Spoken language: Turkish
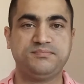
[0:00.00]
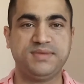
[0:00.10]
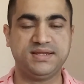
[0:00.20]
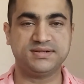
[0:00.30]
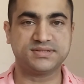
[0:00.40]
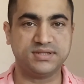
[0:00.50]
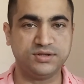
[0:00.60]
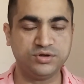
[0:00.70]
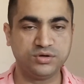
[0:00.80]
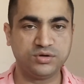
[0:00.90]

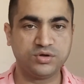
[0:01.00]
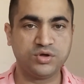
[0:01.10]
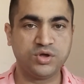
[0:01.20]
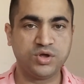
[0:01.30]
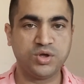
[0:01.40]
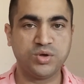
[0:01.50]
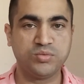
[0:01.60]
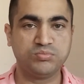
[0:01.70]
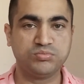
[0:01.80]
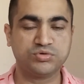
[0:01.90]
belirtiliyor.
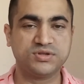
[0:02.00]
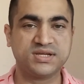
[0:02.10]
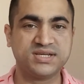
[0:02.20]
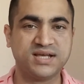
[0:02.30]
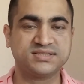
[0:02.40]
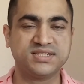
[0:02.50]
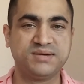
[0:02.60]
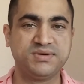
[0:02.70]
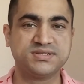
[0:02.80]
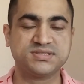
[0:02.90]
Buradaki asıl
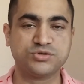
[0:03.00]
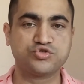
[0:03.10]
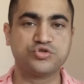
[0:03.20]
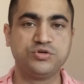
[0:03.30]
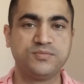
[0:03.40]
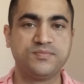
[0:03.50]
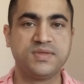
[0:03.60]
amaçsa şu